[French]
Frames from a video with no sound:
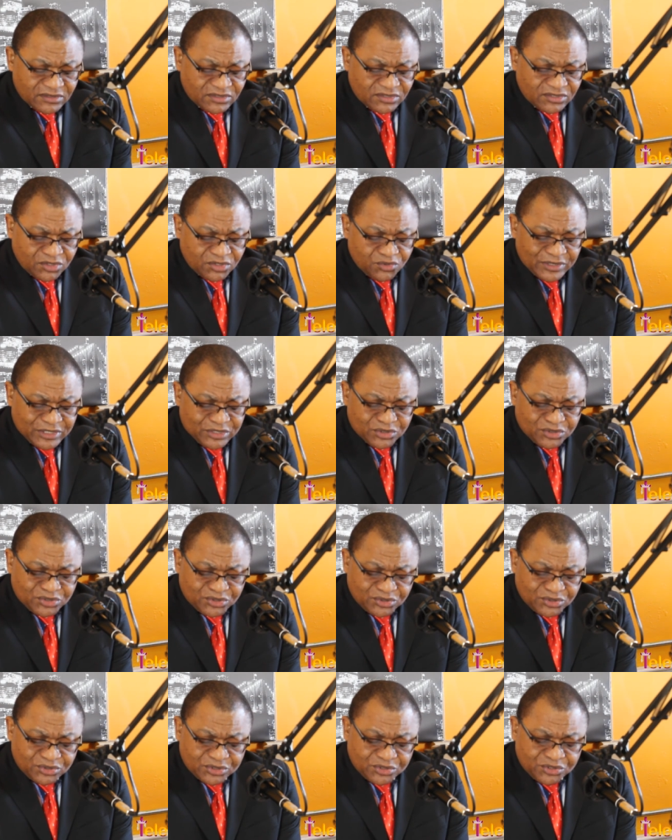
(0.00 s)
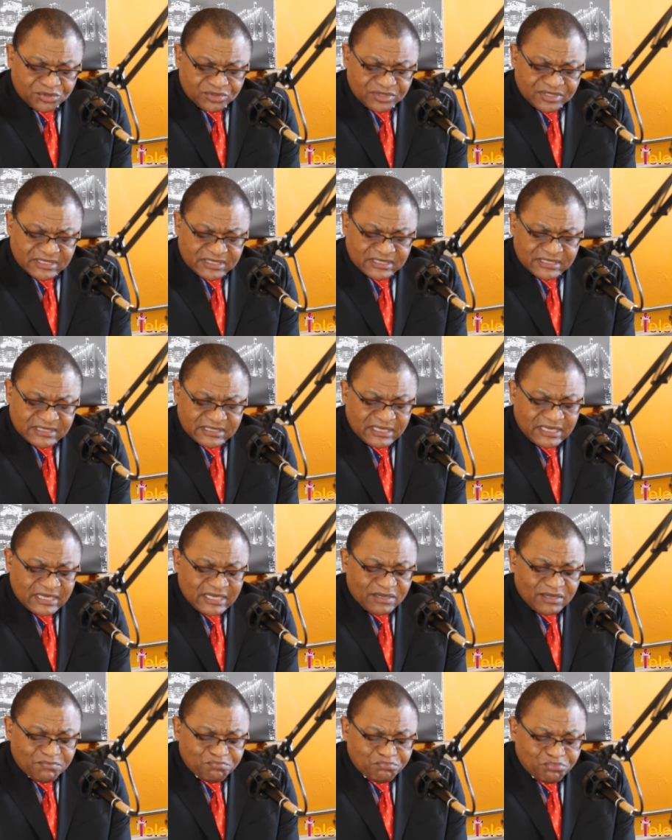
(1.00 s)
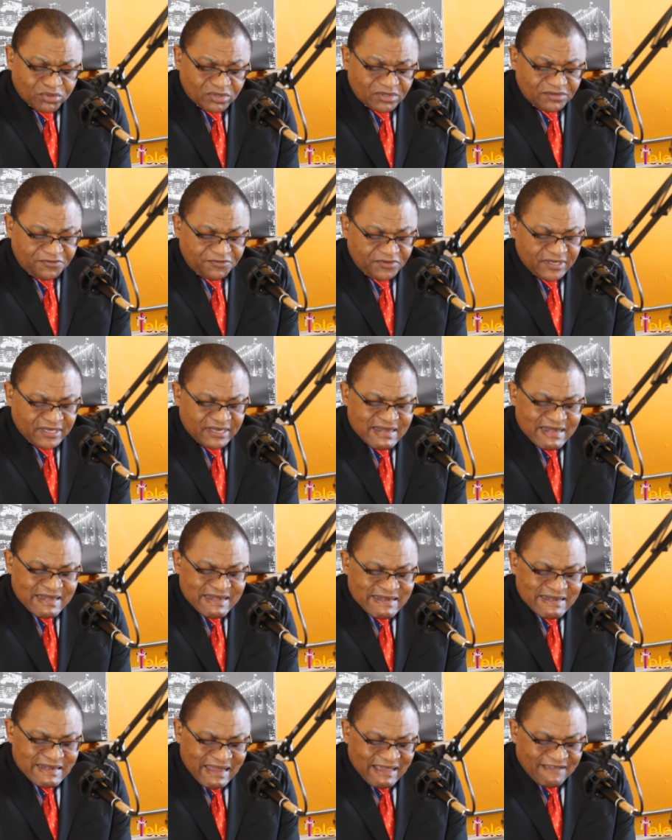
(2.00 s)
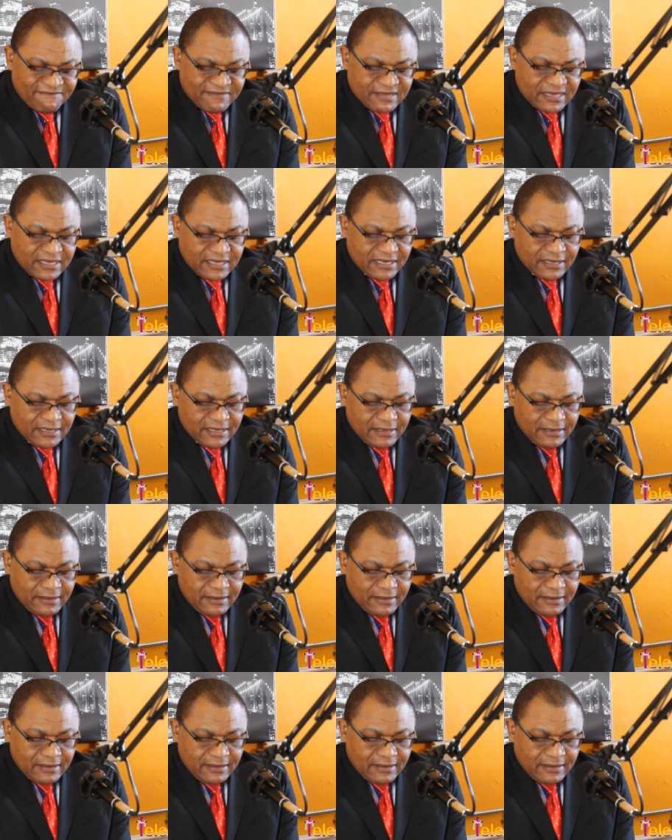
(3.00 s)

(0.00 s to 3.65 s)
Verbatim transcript: celui de ceux qui ont été purifiés, lavés